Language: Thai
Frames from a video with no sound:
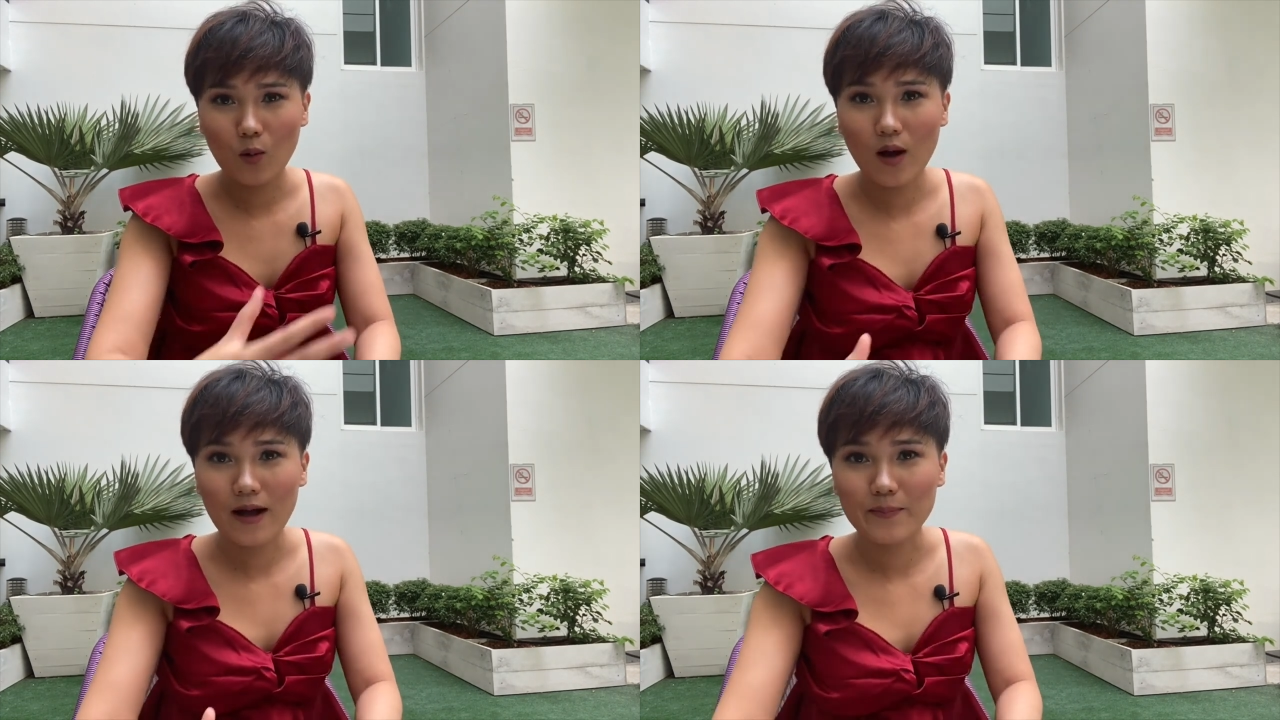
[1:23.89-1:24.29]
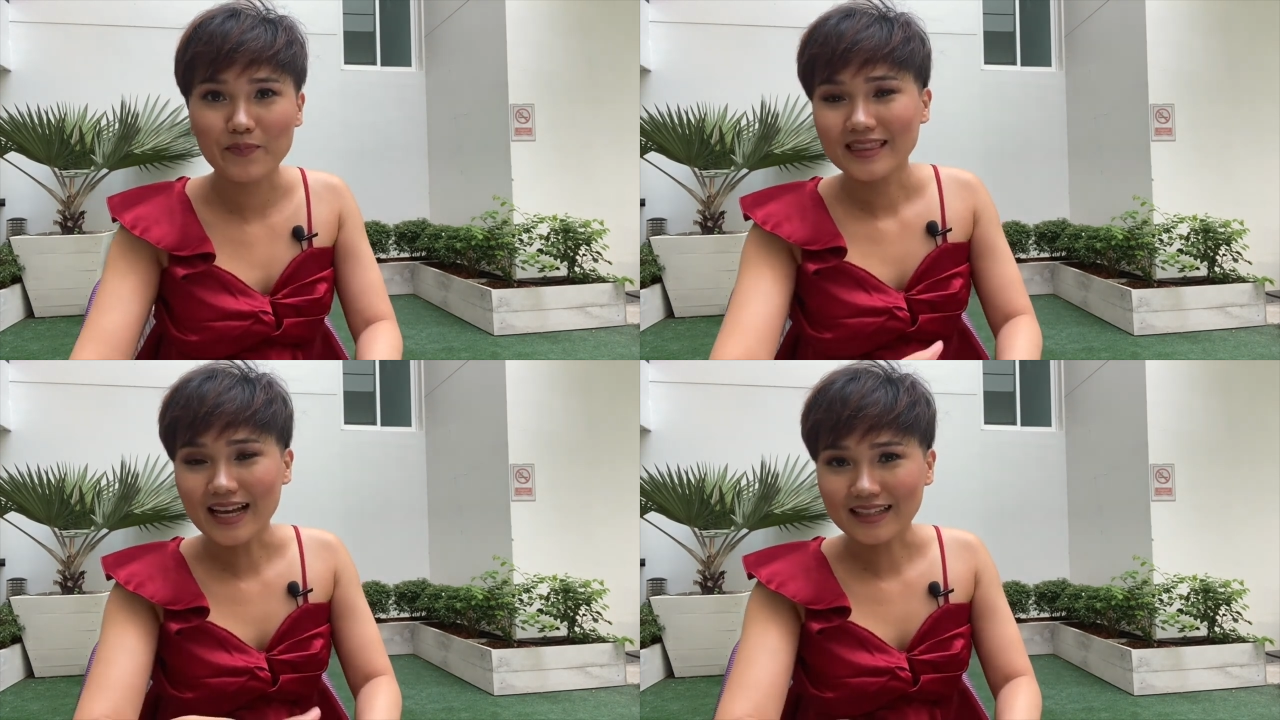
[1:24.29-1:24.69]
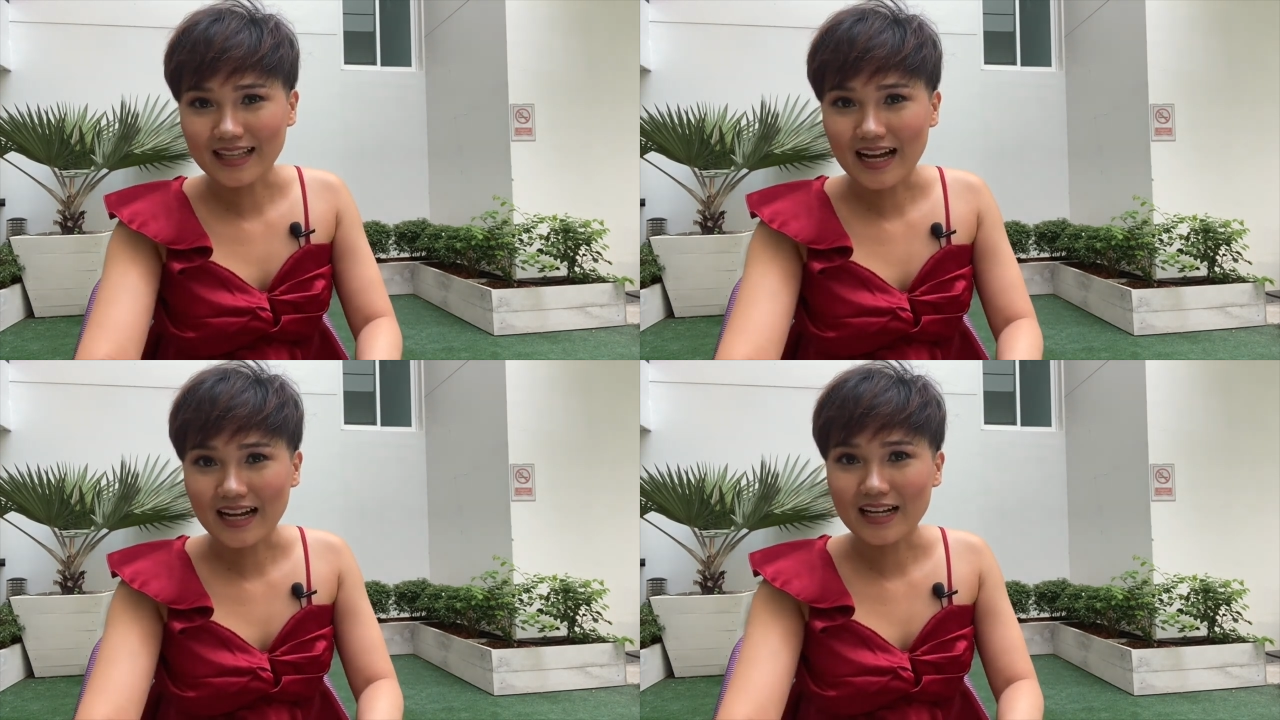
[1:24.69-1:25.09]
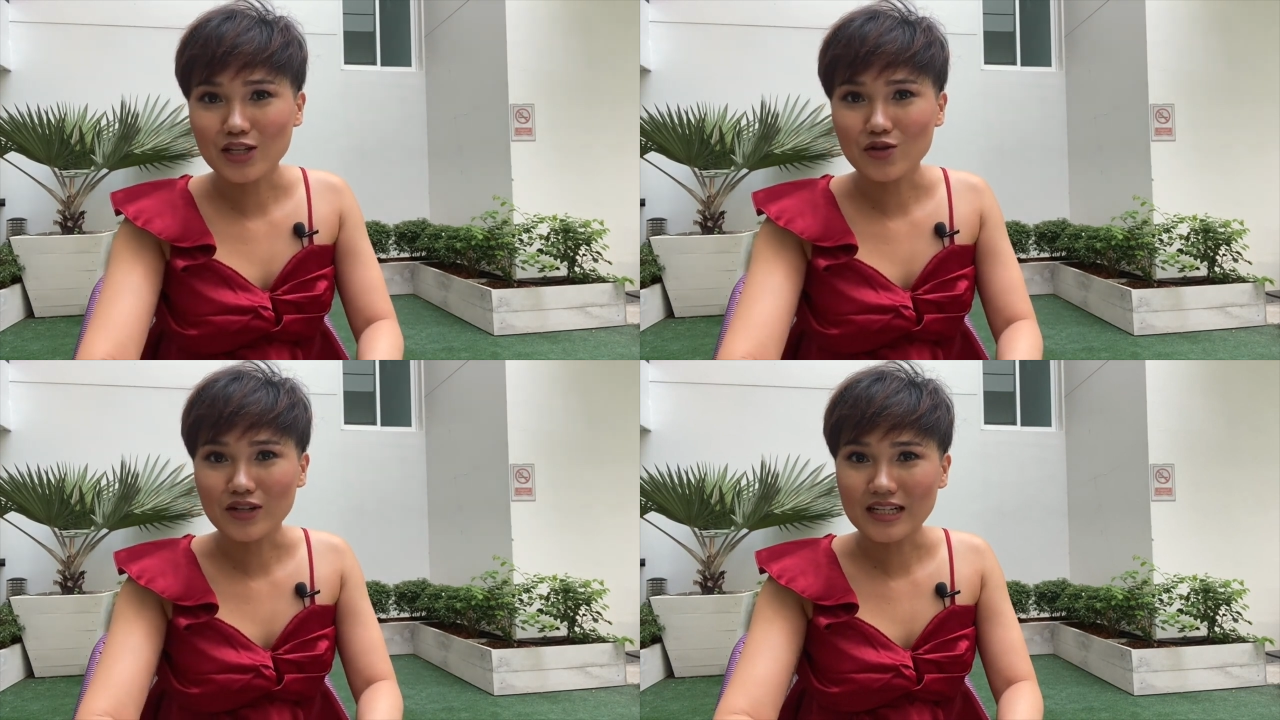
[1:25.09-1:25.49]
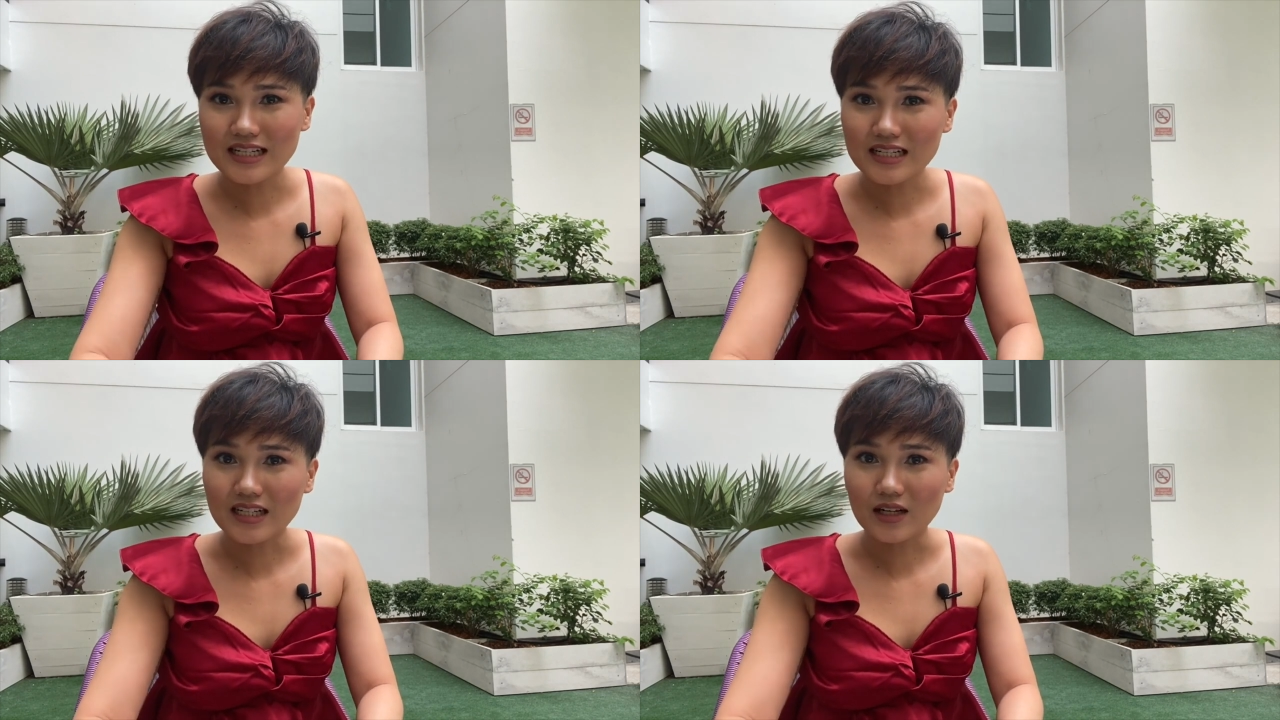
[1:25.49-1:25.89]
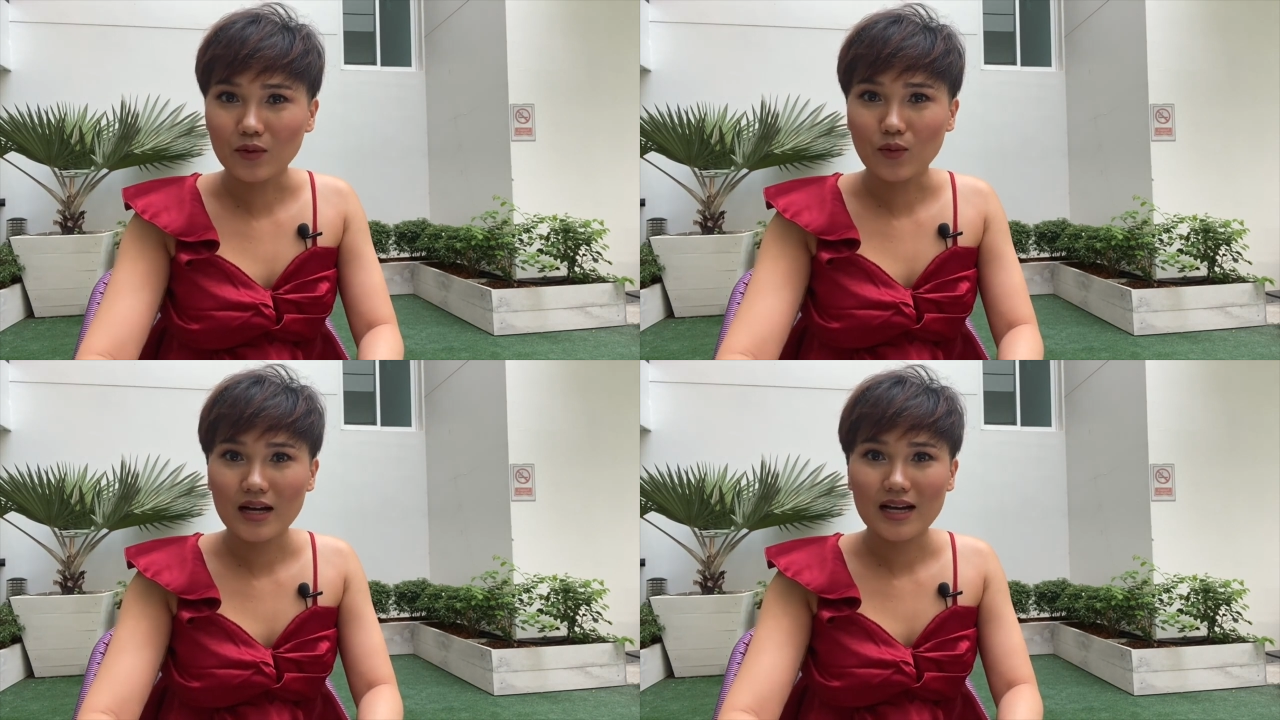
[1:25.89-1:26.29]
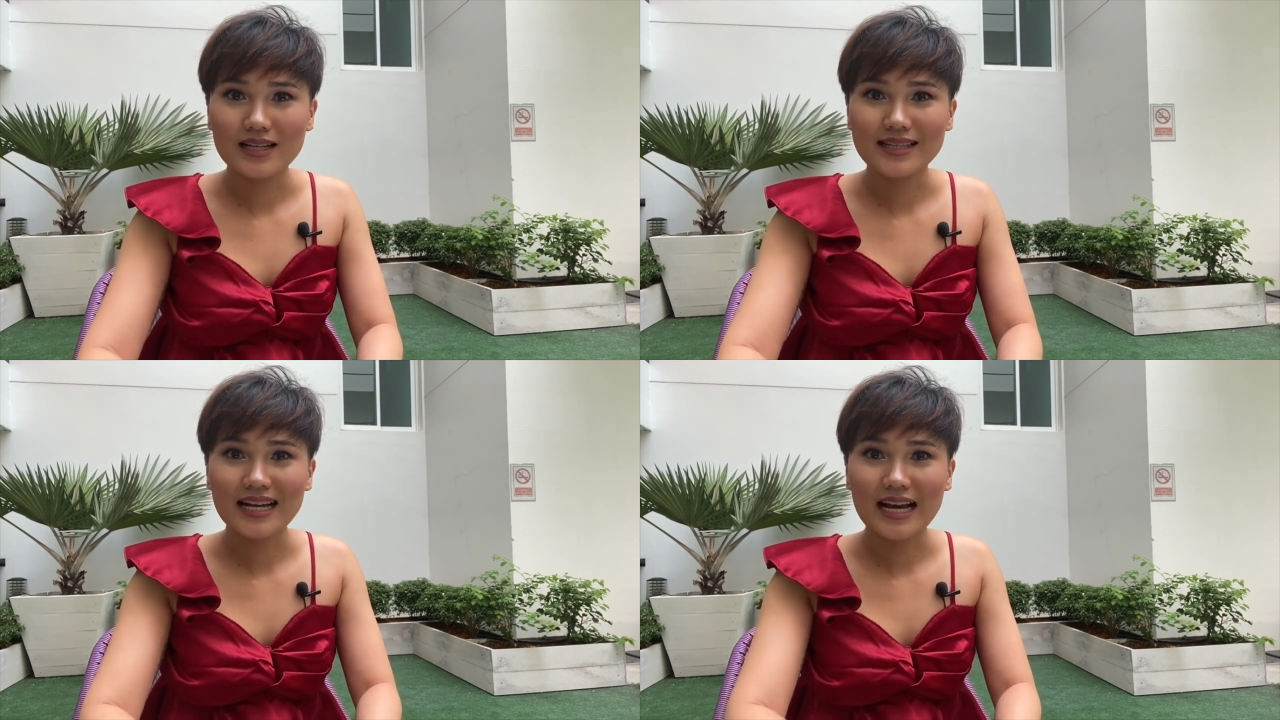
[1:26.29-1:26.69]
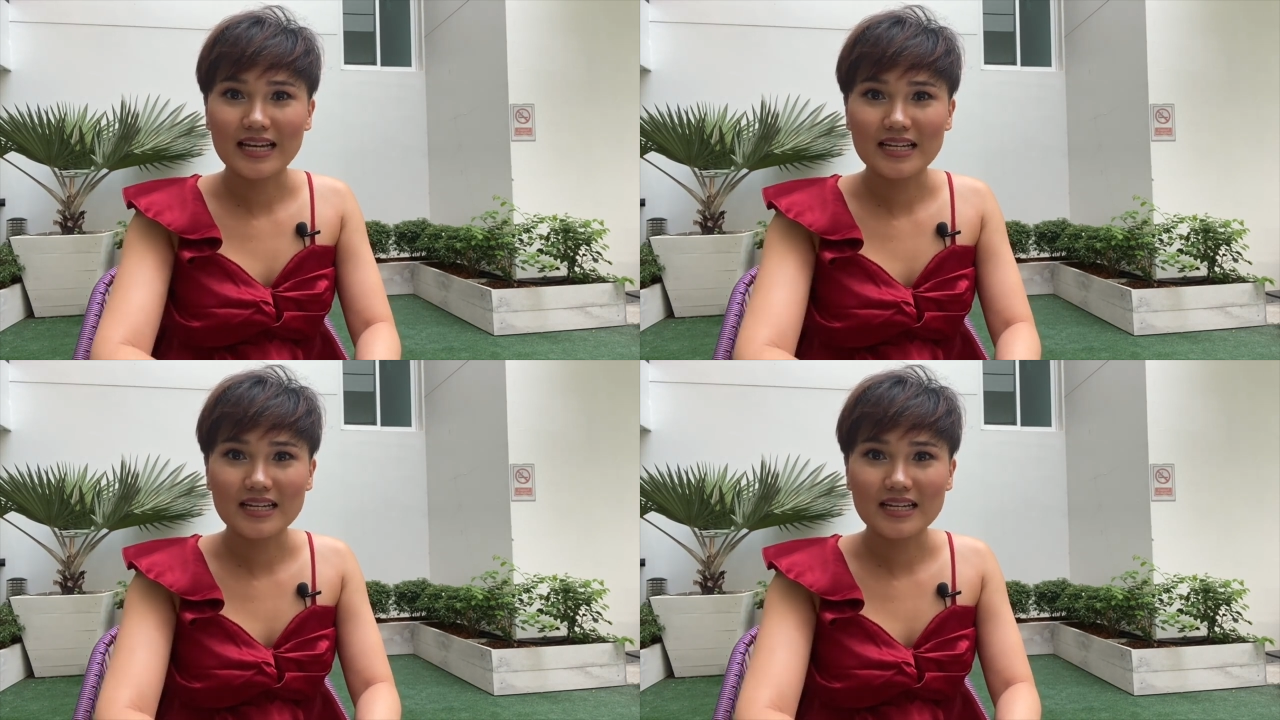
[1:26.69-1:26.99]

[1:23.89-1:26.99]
ความแตกต่างกันอยู่นิดนึง ว่าใช้